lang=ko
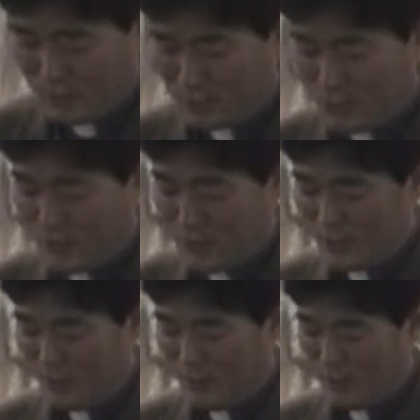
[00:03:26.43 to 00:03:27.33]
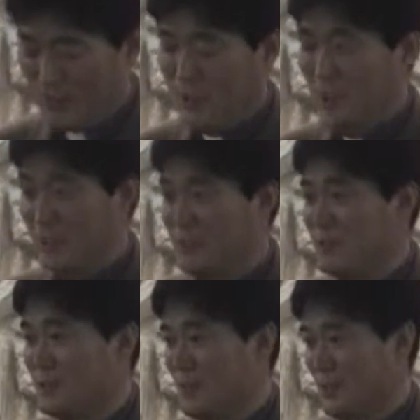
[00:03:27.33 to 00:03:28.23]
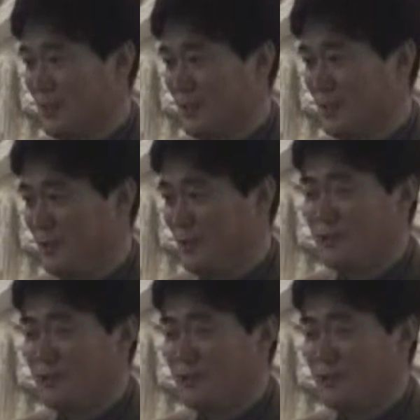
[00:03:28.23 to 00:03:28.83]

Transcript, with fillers: 구더기 같고 벌레 같은 인생이